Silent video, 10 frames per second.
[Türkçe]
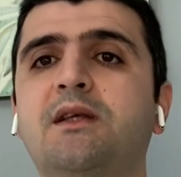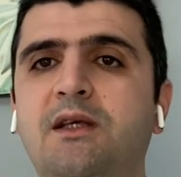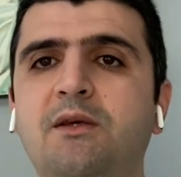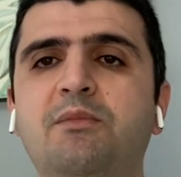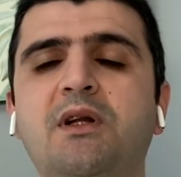
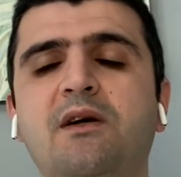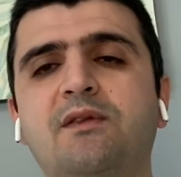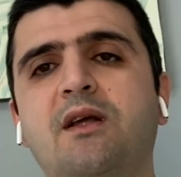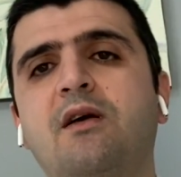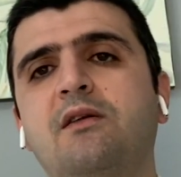ki bir
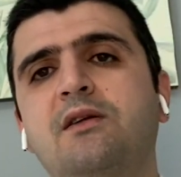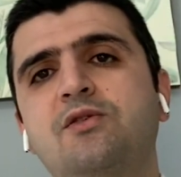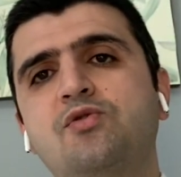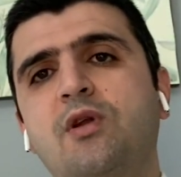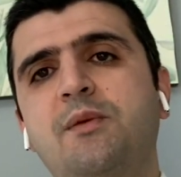hafta
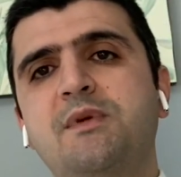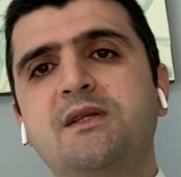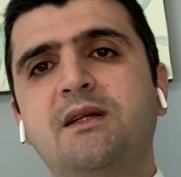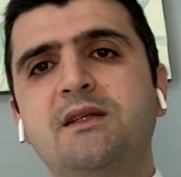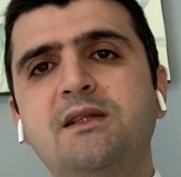kaldığını
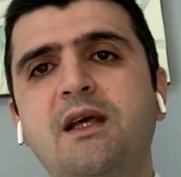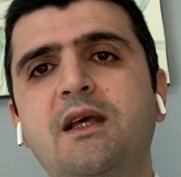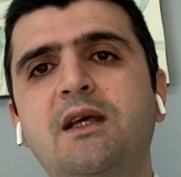söylemişsiniz